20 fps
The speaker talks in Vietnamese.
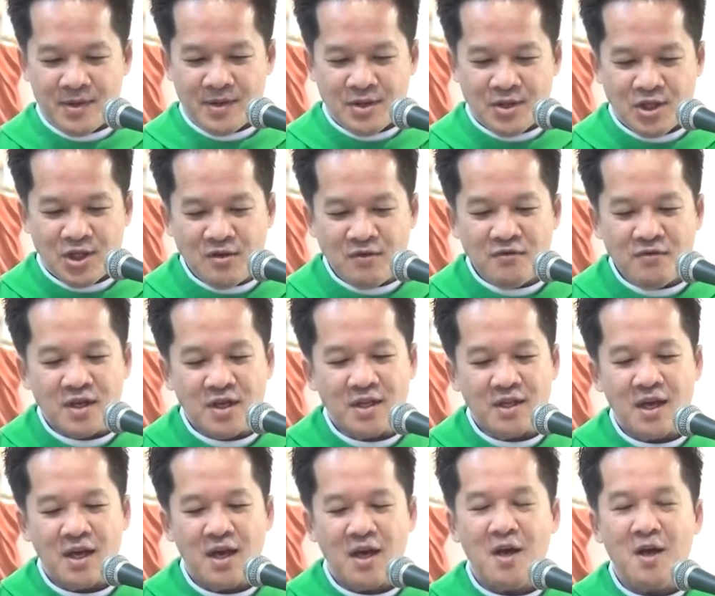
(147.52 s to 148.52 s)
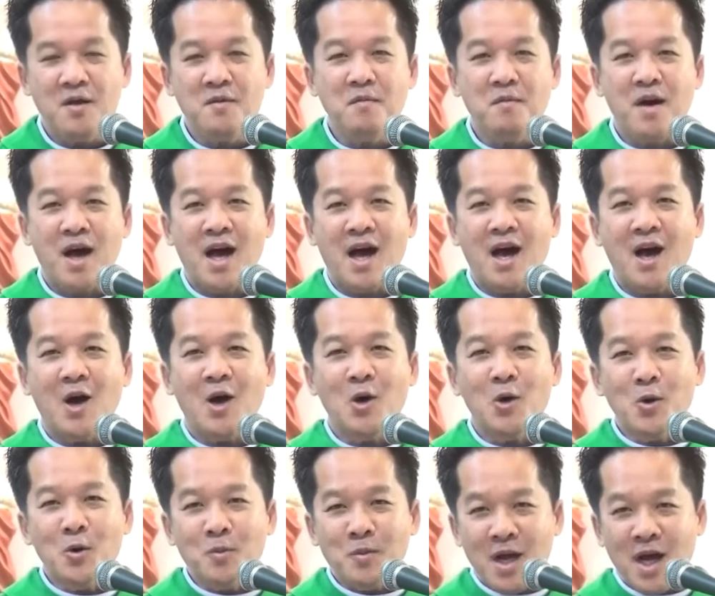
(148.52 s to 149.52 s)
Chính vì thế mà
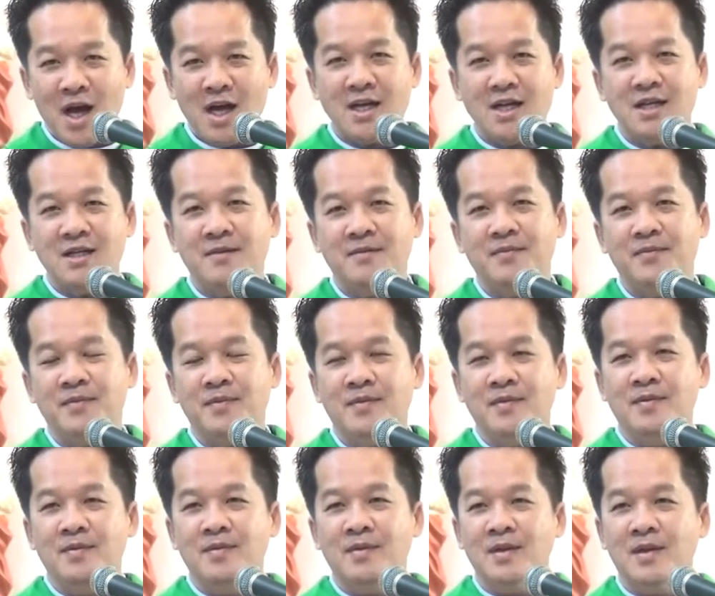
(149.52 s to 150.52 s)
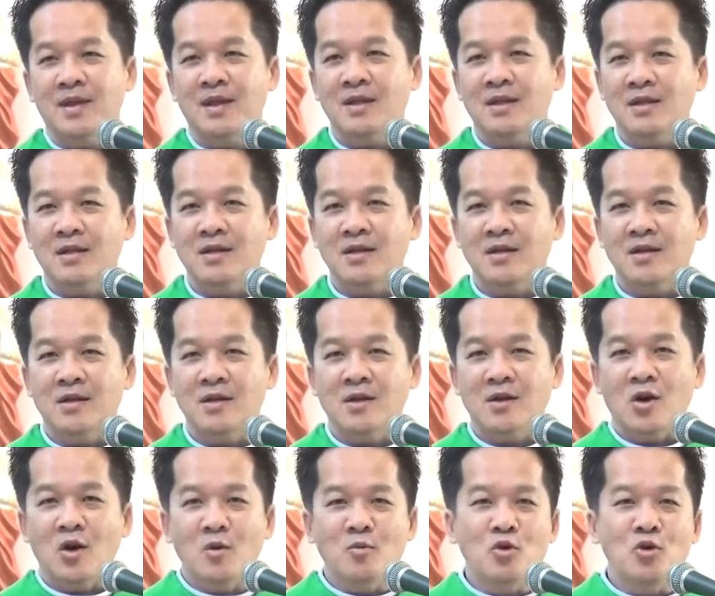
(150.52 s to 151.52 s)
hôm nay
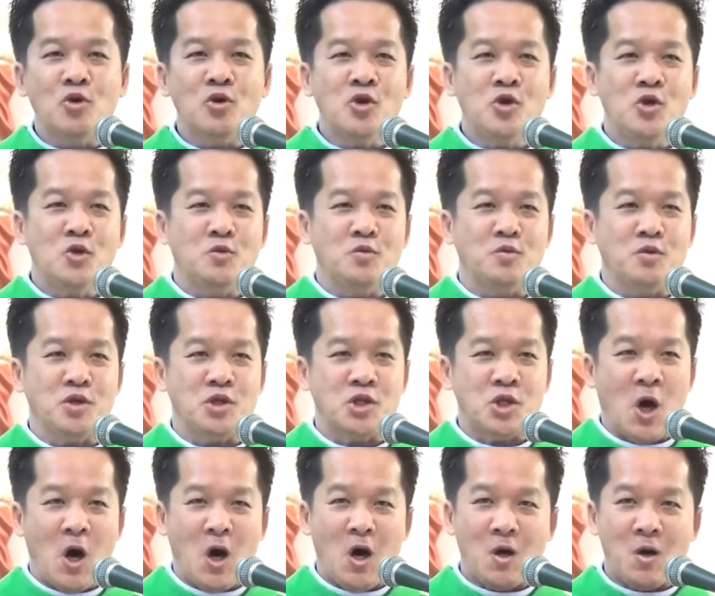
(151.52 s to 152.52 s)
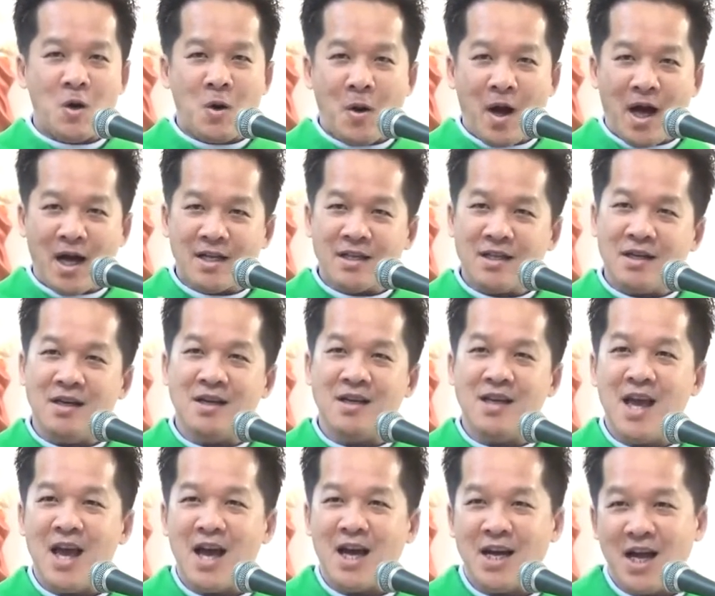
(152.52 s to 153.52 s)
con muốn dùng trọn khoảng thời
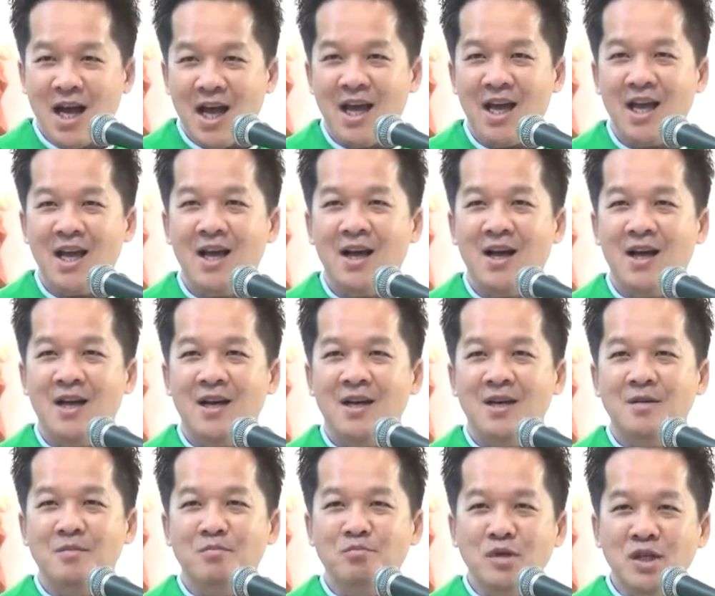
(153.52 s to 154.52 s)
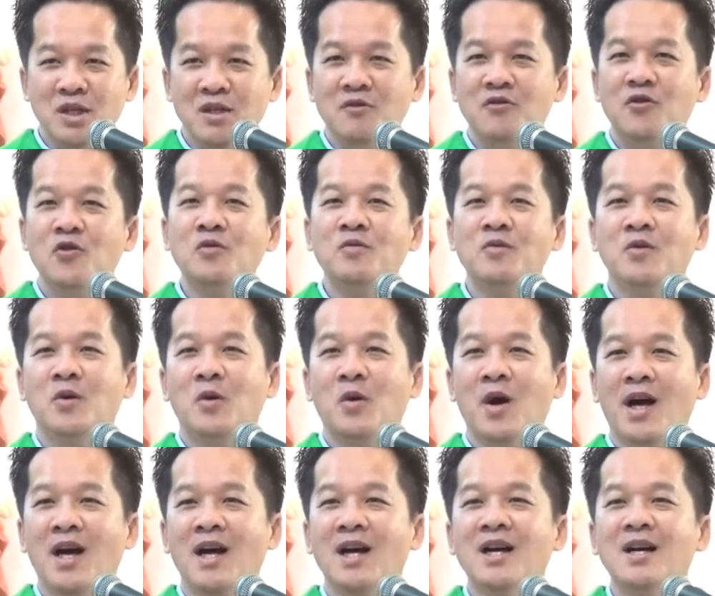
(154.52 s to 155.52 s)
gian này, 10 phút hoặc
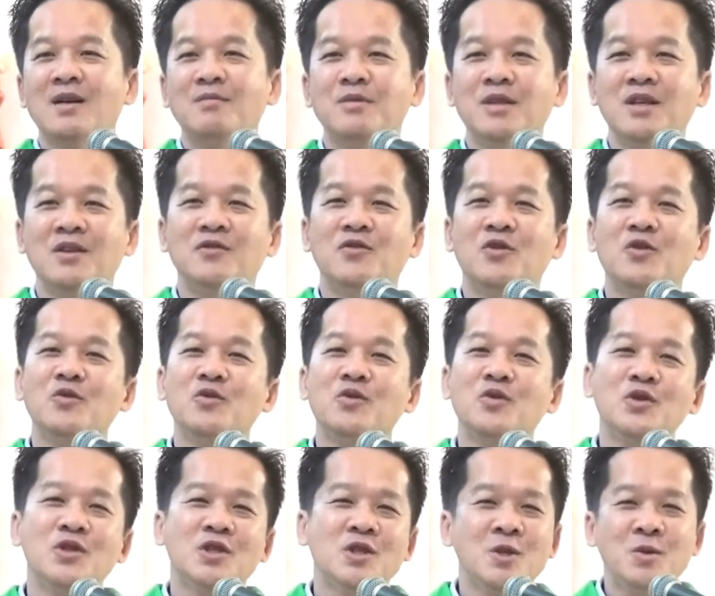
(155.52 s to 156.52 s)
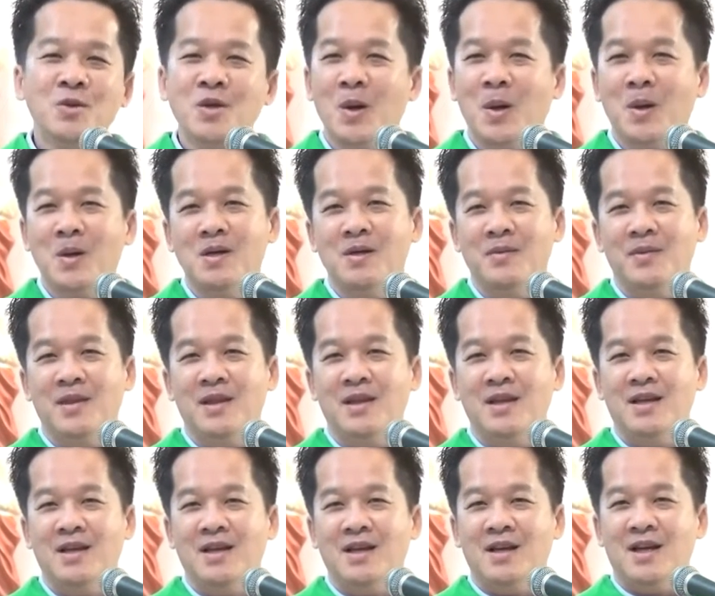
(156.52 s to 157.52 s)
hơn 10 phút chút xíu thôi,
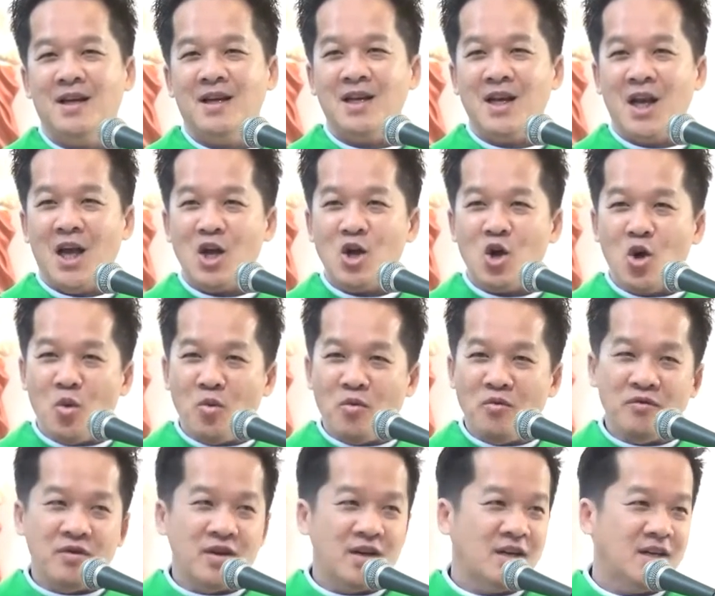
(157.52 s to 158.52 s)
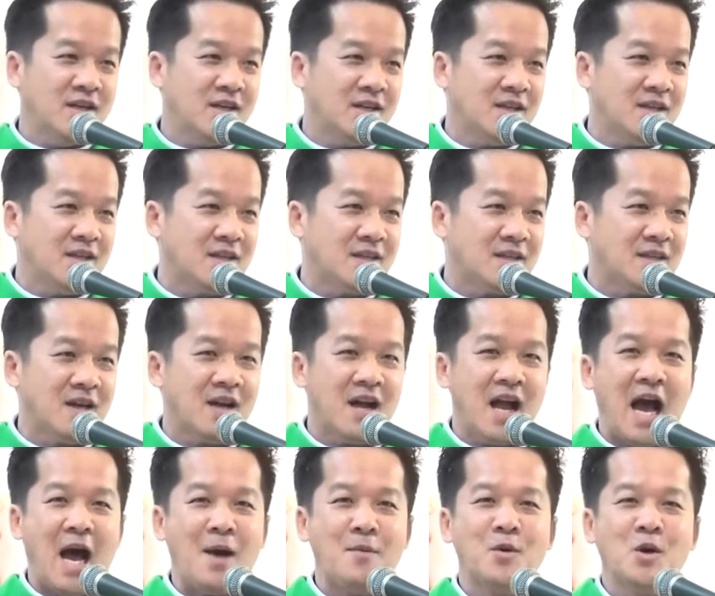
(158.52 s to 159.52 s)
để cùng với tất
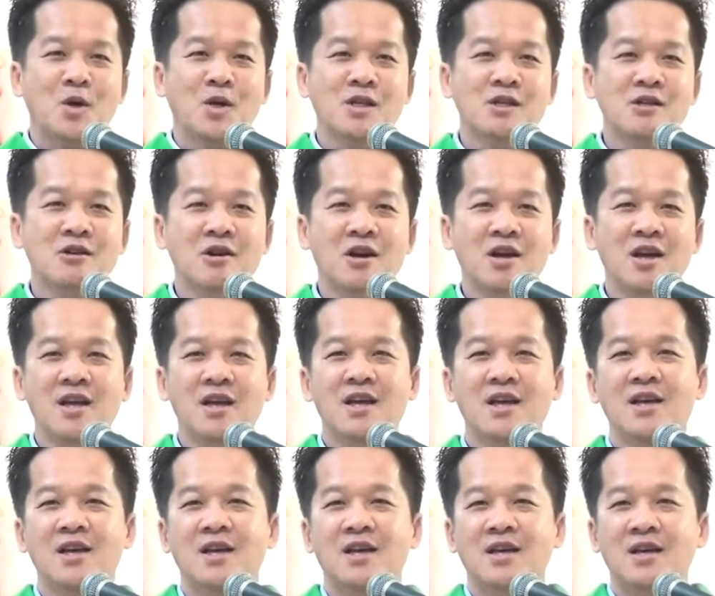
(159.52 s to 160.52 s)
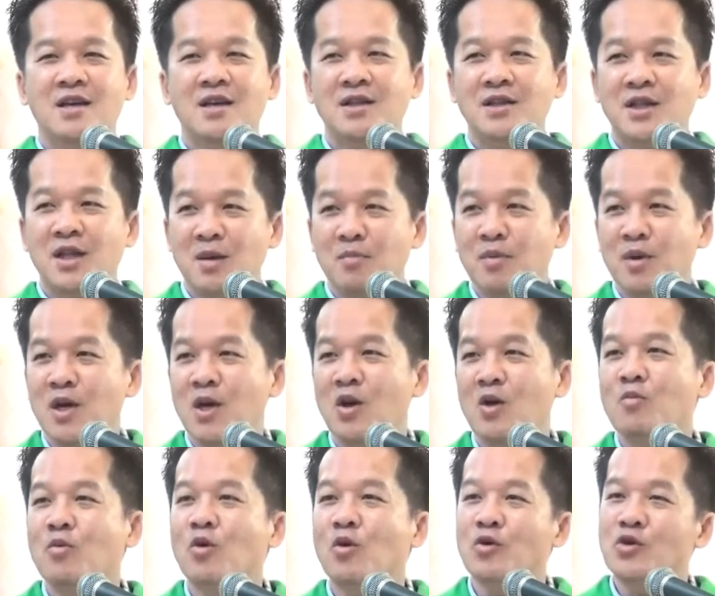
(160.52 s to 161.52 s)
cả mọi người tìm hiểu
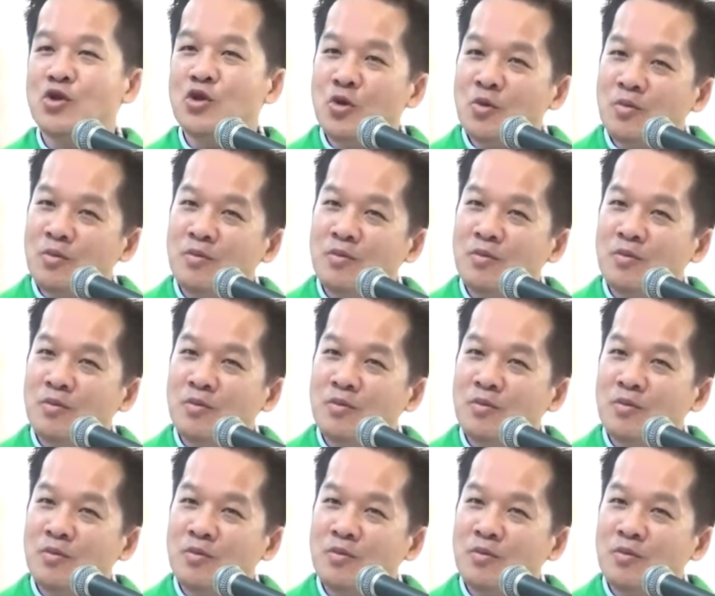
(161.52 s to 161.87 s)
một chút